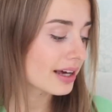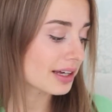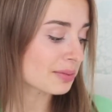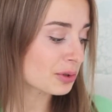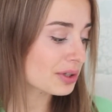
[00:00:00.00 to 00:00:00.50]

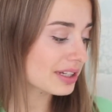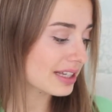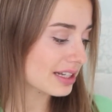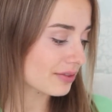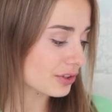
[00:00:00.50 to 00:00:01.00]
И многие из
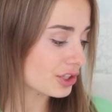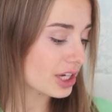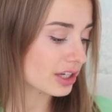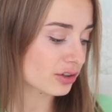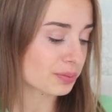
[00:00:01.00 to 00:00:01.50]
этих
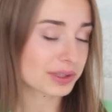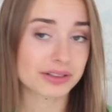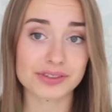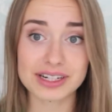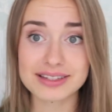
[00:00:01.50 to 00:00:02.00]
вещей я
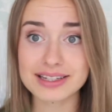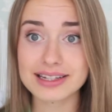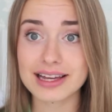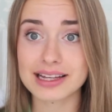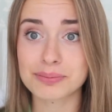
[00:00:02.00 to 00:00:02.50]
купила в
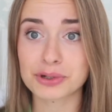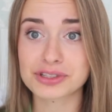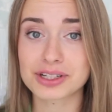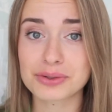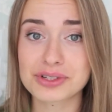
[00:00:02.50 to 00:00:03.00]
России, или
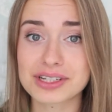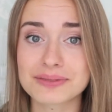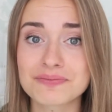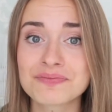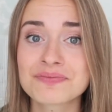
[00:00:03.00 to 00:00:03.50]
просто
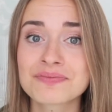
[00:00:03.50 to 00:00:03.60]
люди